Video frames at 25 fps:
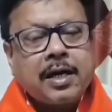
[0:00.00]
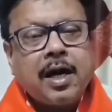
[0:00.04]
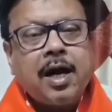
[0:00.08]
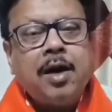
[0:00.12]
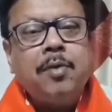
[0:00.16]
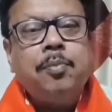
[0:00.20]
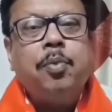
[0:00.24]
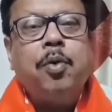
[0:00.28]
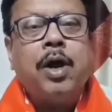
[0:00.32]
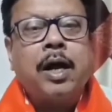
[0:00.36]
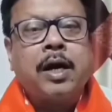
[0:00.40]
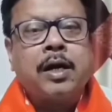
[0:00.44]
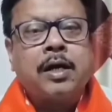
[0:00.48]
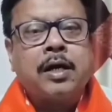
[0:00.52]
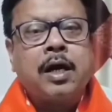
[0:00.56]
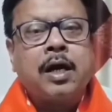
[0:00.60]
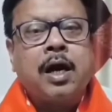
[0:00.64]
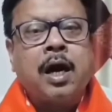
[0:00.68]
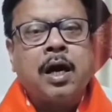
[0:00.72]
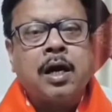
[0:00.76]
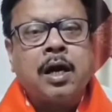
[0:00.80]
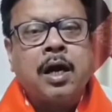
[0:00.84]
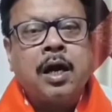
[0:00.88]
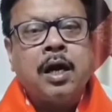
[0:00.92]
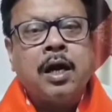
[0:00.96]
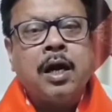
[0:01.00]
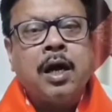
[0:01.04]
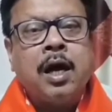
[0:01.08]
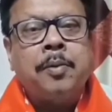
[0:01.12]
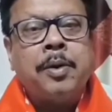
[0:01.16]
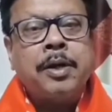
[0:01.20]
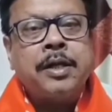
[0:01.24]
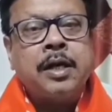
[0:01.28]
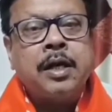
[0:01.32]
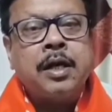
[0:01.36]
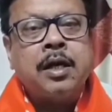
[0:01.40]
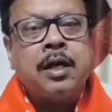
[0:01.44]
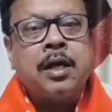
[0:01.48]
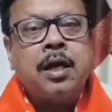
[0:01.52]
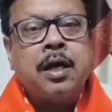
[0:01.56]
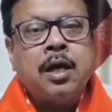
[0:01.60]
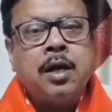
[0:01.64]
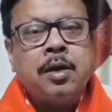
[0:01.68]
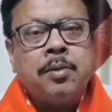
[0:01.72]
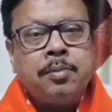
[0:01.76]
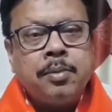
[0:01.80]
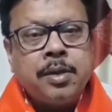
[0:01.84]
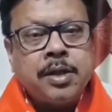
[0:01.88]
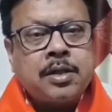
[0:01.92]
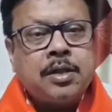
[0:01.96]
একটার পর একটা কারখানা আমাদের
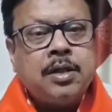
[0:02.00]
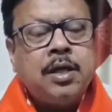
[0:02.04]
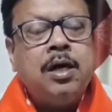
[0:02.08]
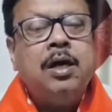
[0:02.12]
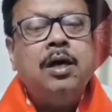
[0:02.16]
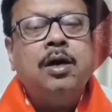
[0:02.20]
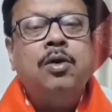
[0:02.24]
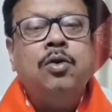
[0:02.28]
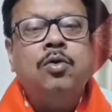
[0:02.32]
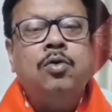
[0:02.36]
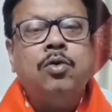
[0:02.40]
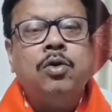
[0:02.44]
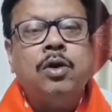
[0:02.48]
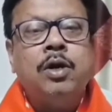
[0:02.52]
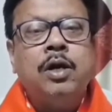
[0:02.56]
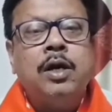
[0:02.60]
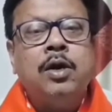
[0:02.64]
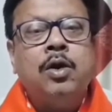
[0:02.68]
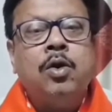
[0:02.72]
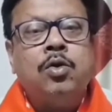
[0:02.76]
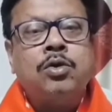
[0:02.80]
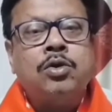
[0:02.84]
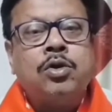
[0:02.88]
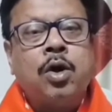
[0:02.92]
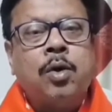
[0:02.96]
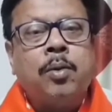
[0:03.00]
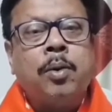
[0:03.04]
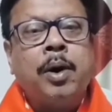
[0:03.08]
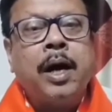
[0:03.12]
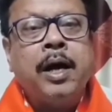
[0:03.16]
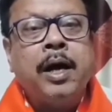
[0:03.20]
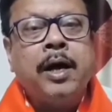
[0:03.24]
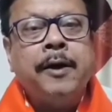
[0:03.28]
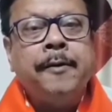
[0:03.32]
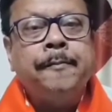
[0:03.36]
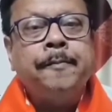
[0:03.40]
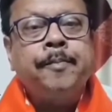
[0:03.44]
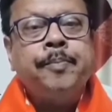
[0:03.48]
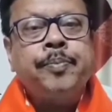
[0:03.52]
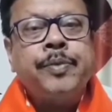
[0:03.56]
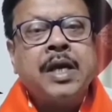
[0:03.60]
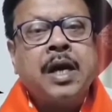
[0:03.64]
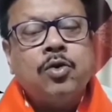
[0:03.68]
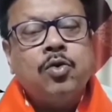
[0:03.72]
বিস্তীর্ণ হুগলি লোকসভায়